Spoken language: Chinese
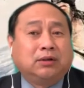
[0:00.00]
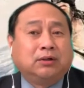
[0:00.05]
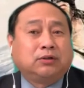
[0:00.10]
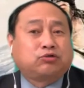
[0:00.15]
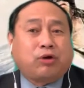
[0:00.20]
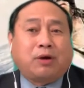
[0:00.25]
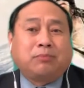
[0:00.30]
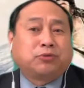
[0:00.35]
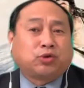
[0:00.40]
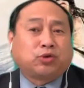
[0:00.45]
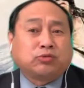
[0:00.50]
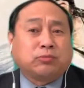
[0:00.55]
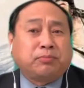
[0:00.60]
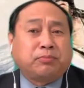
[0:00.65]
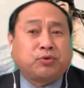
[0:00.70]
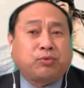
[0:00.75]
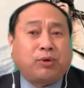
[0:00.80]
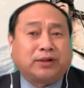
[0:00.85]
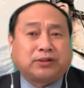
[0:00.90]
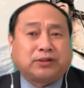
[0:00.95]
川普总统不
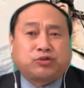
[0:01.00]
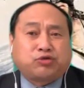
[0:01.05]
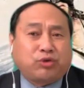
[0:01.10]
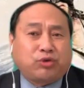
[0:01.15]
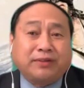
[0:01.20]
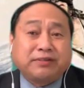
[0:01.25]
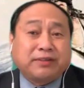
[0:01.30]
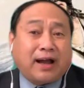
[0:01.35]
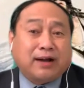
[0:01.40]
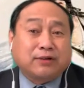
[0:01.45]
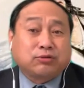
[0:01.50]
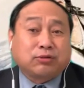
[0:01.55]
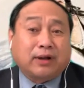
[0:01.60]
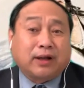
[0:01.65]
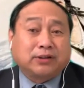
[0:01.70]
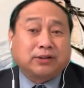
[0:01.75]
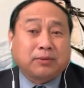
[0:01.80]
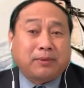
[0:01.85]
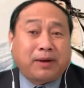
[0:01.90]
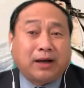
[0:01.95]
管他全拿出来，
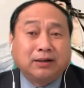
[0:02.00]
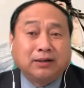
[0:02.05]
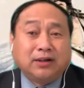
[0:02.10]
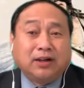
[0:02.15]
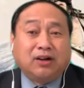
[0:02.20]
对吧？